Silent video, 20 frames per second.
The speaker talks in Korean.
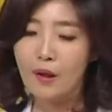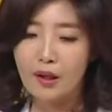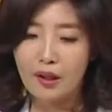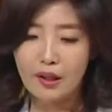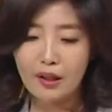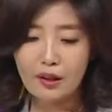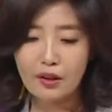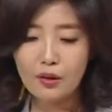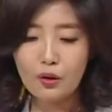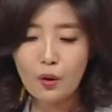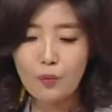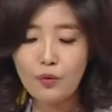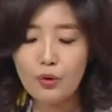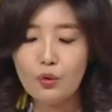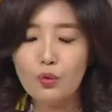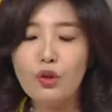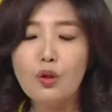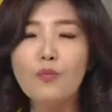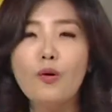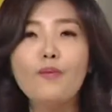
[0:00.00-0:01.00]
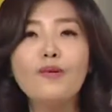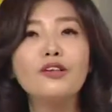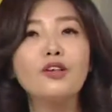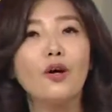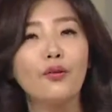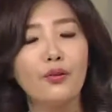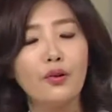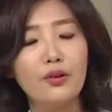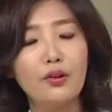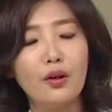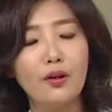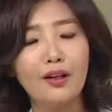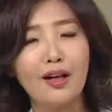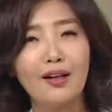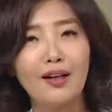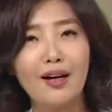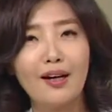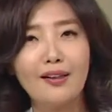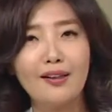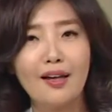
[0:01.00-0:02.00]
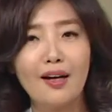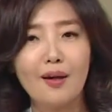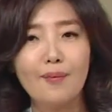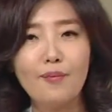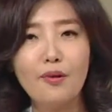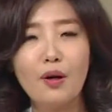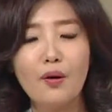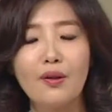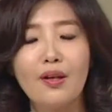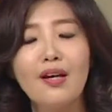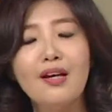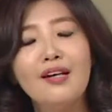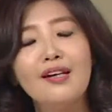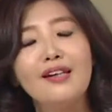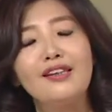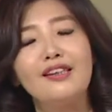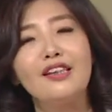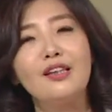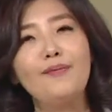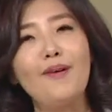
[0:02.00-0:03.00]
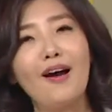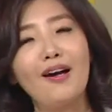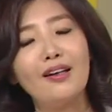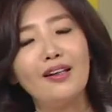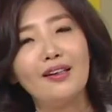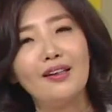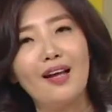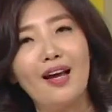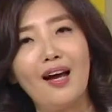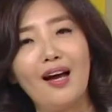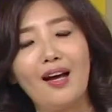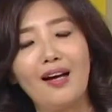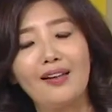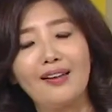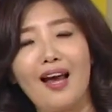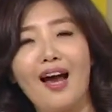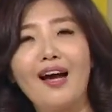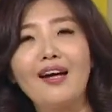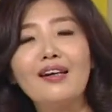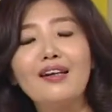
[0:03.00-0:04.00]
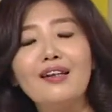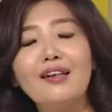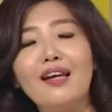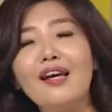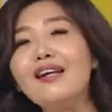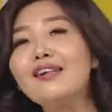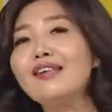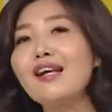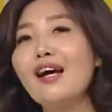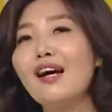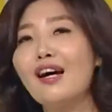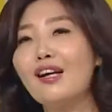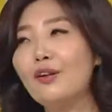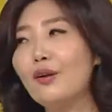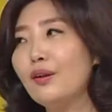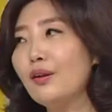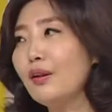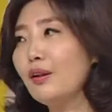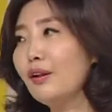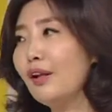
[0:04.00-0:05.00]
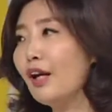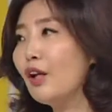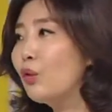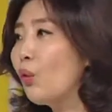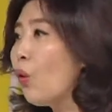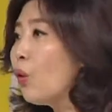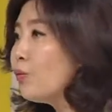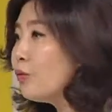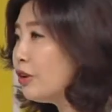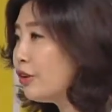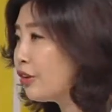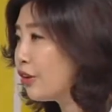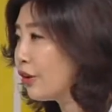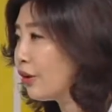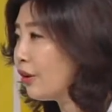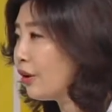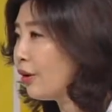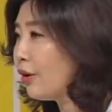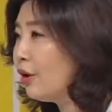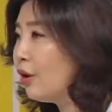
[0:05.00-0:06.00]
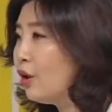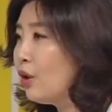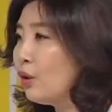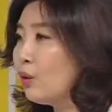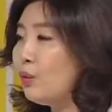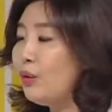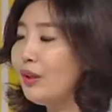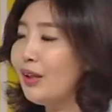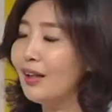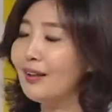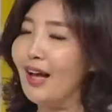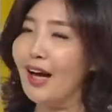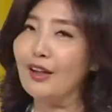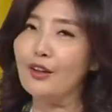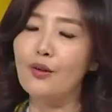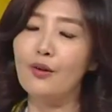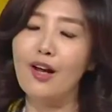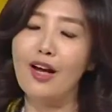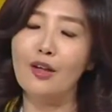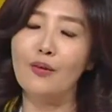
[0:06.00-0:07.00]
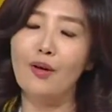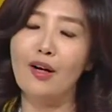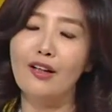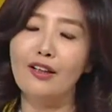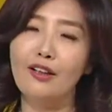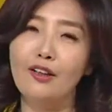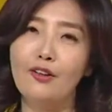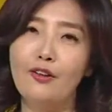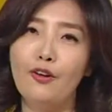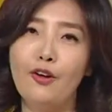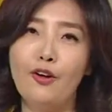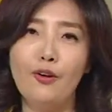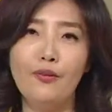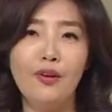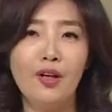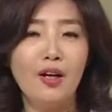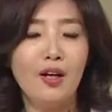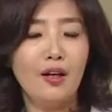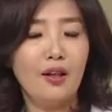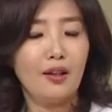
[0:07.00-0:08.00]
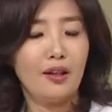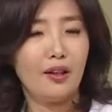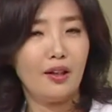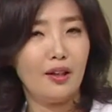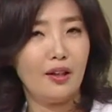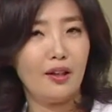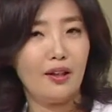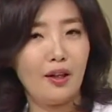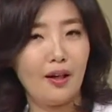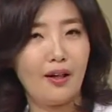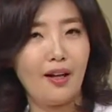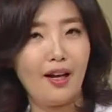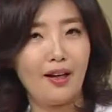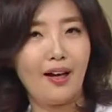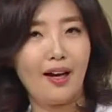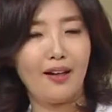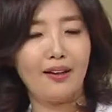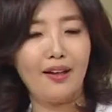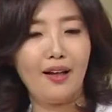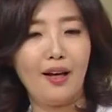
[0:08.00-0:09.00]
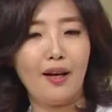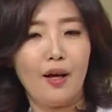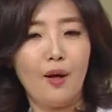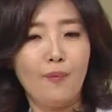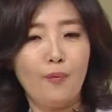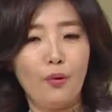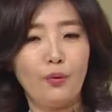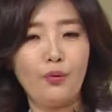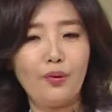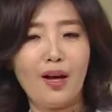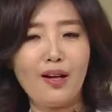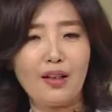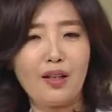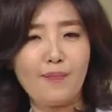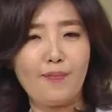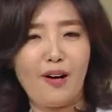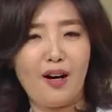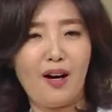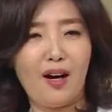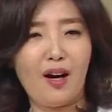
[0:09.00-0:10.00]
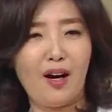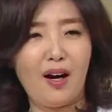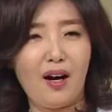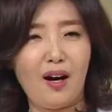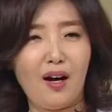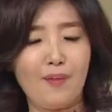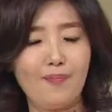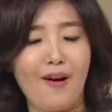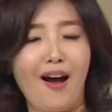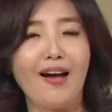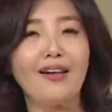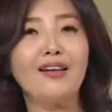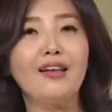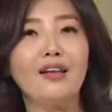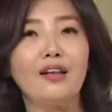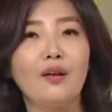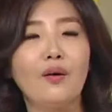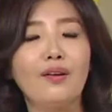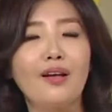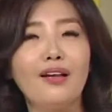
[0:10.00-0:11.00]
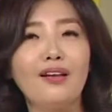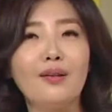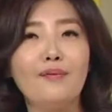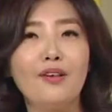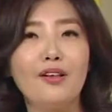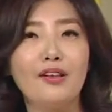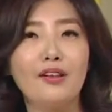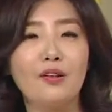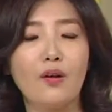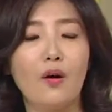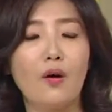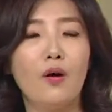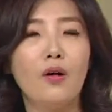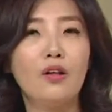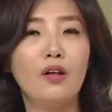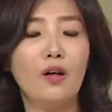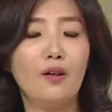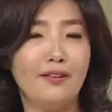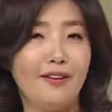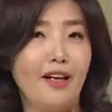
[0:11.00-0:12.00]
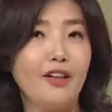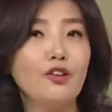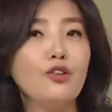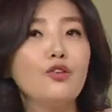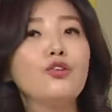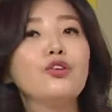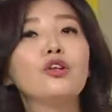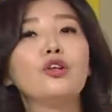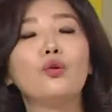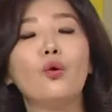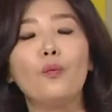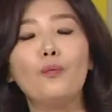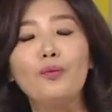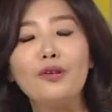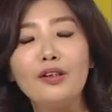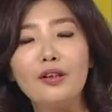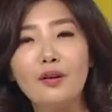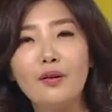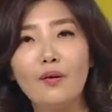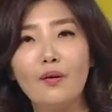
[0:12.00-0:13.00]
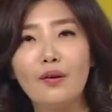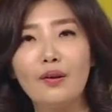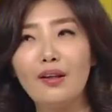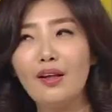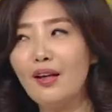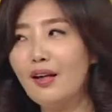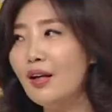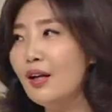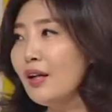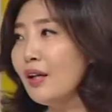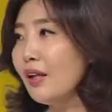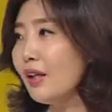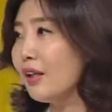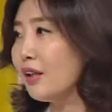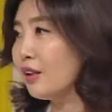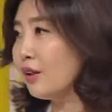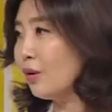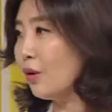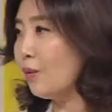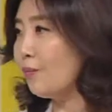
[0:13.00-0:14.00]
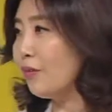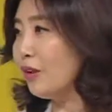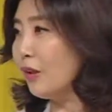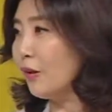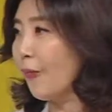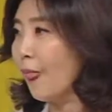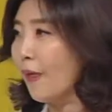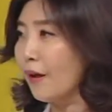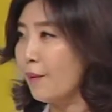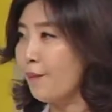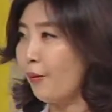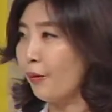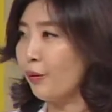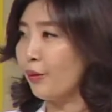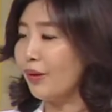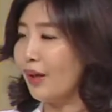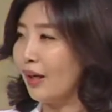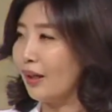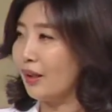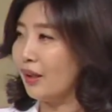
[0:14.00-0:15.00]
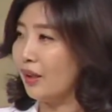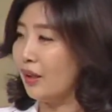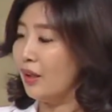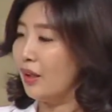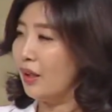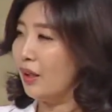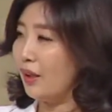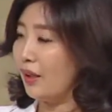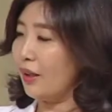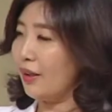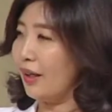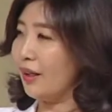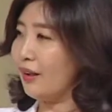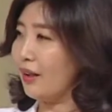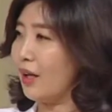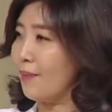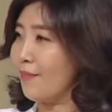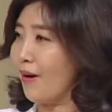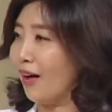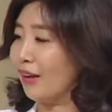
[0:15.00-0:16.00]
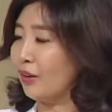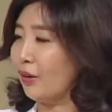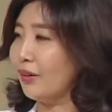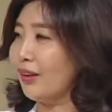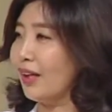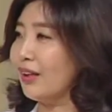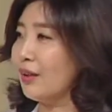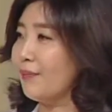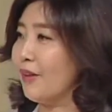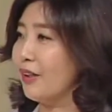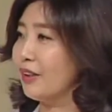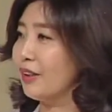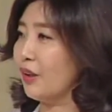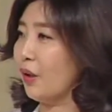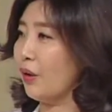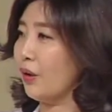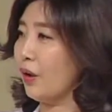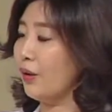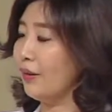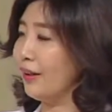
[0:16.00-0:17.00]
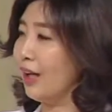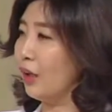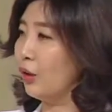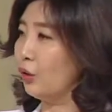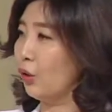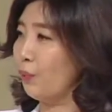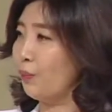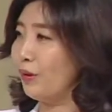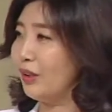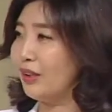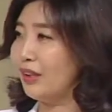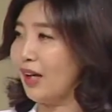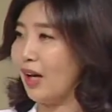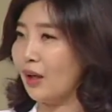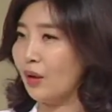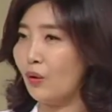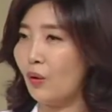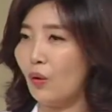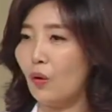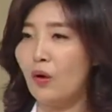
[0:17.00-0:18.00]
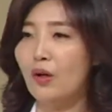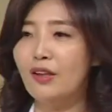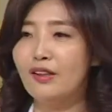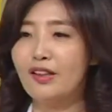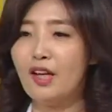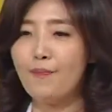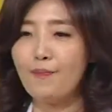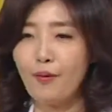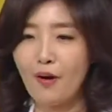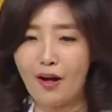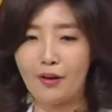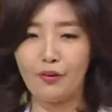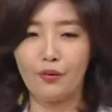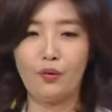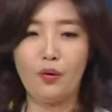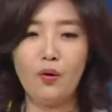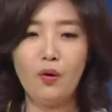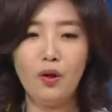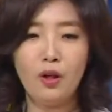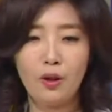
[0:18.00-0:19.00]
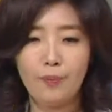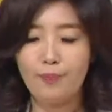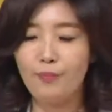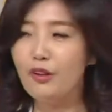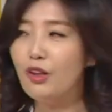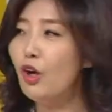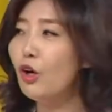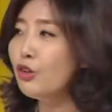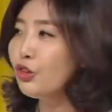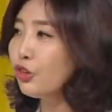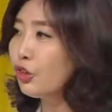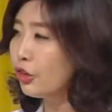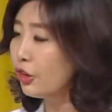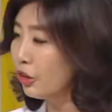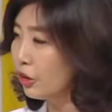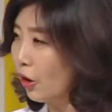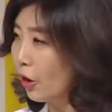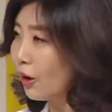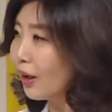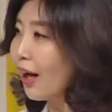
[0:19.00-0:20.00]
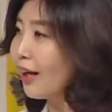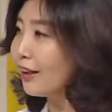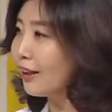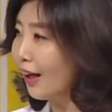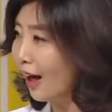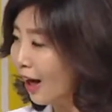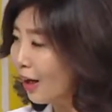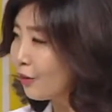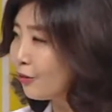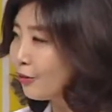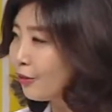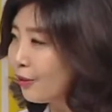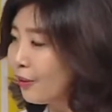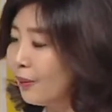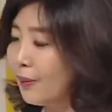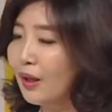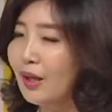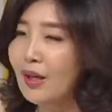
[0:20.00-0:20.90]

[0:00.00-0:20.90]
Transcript: 이 크롬은 우리 몸에서 어떤 역할을 하냐 하면 지방이나 당이 대사가 되는데 도움을 줘요. 우리가 당뇨라고 하는 건 이 혈액 안에 포도당이 막 많이 떠다니면서 혈당 수치를 높이는 건데 이 크롬이 이 포도당이 혈액 내에 막 떠다니면서 혈당을 높이지 않고 세포 안으로 밀어주는 오. 역할을 하고요.